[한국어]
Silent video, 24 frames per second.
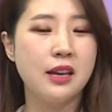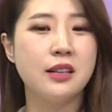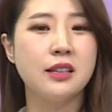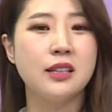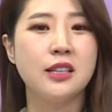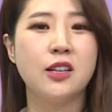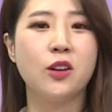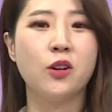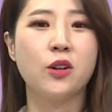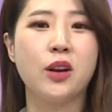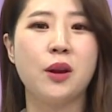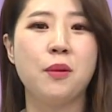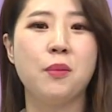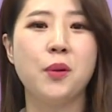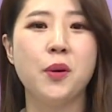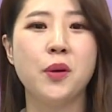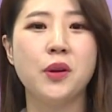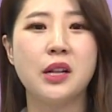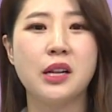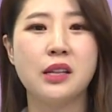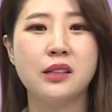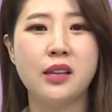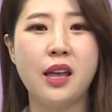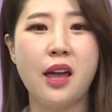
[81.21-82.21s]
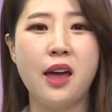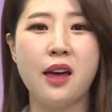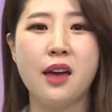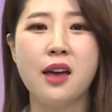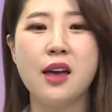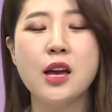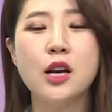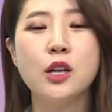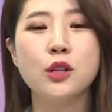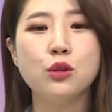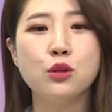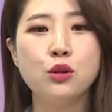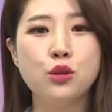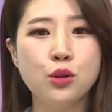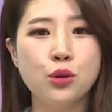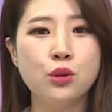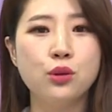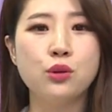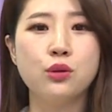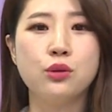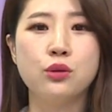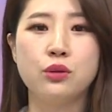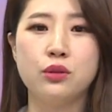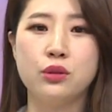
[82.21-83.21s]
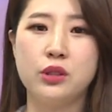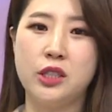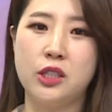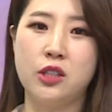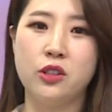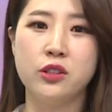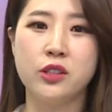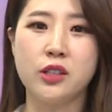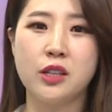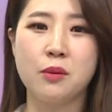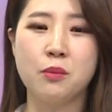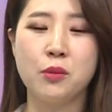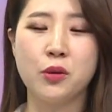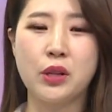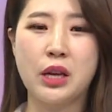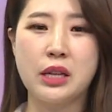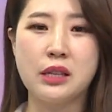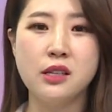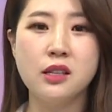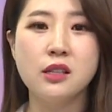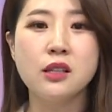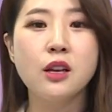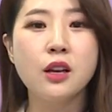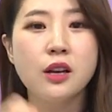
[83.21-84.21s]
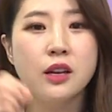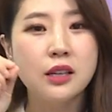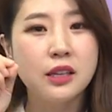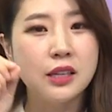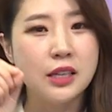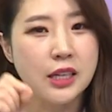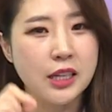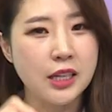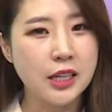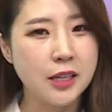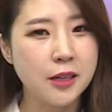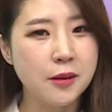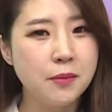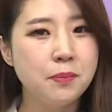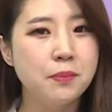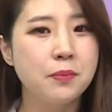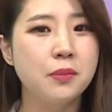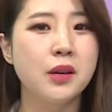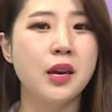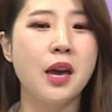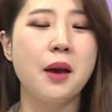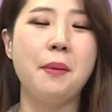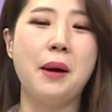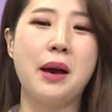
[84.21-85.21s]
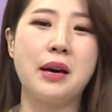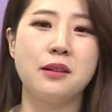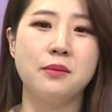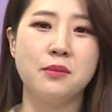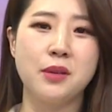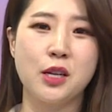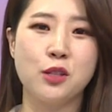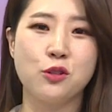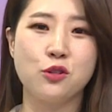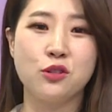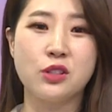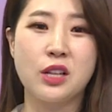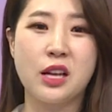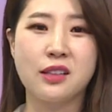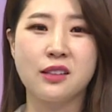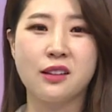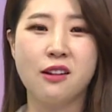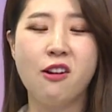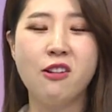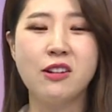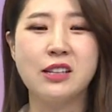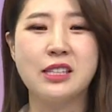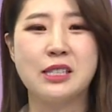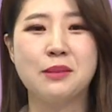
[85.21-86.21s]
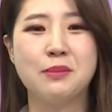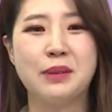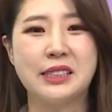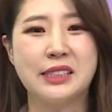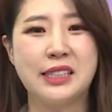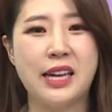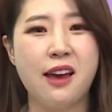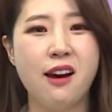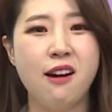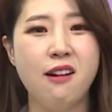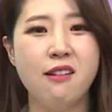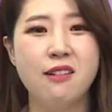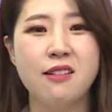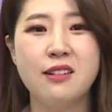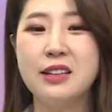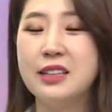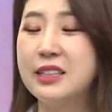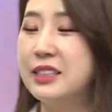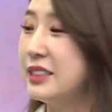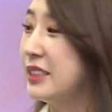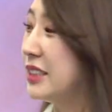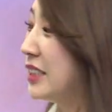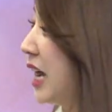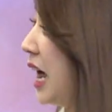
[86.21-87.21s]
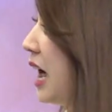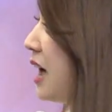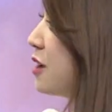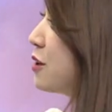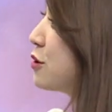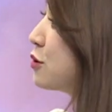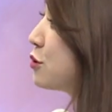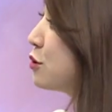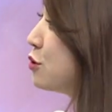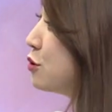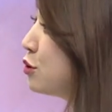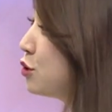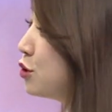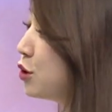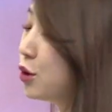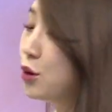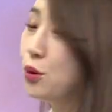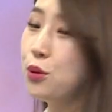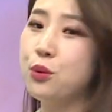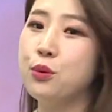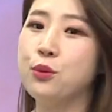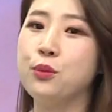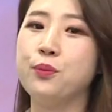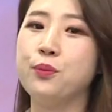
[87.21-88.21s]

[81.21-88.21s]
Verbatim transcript: 이렇게 표현할 때 do 이런 느낌보다는 깊게 발음을 해준다는 거 잊지 마세요. 자, do.